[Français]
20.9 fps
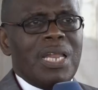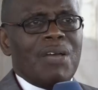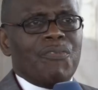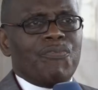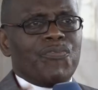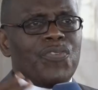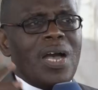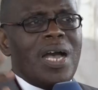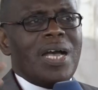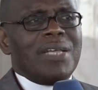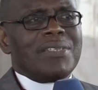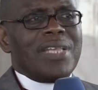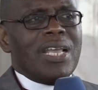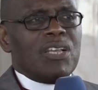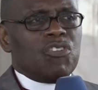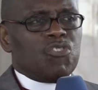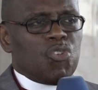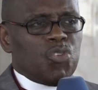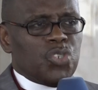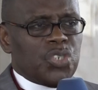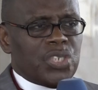la phase
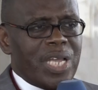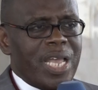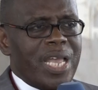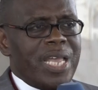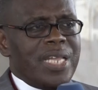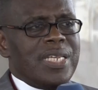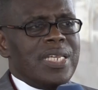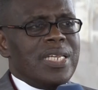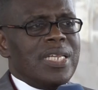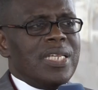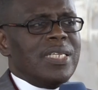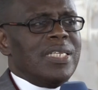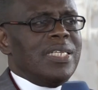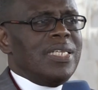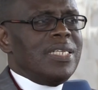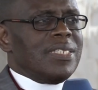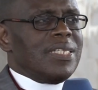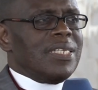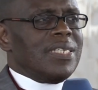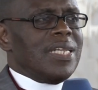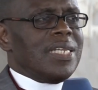exogène,
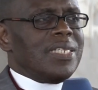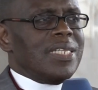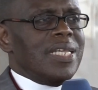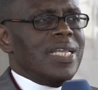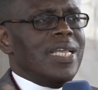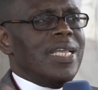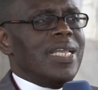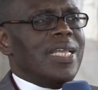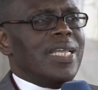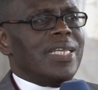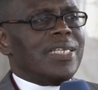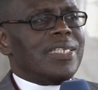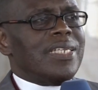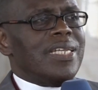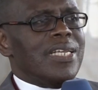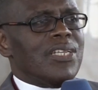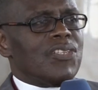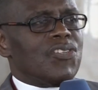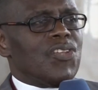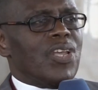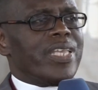c'est-à-dire
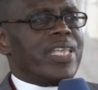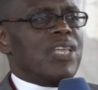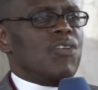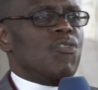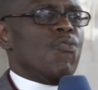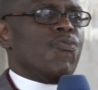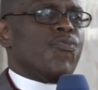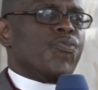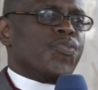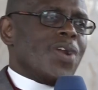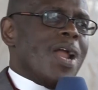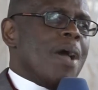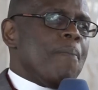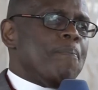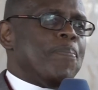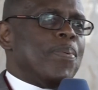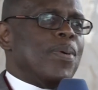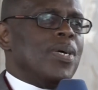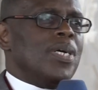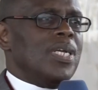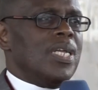ce qui nous
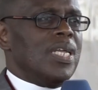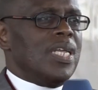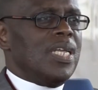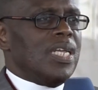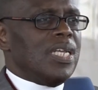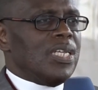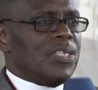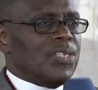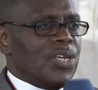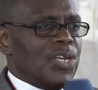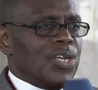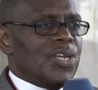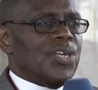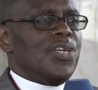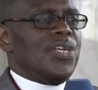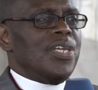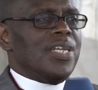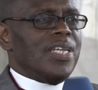frappe de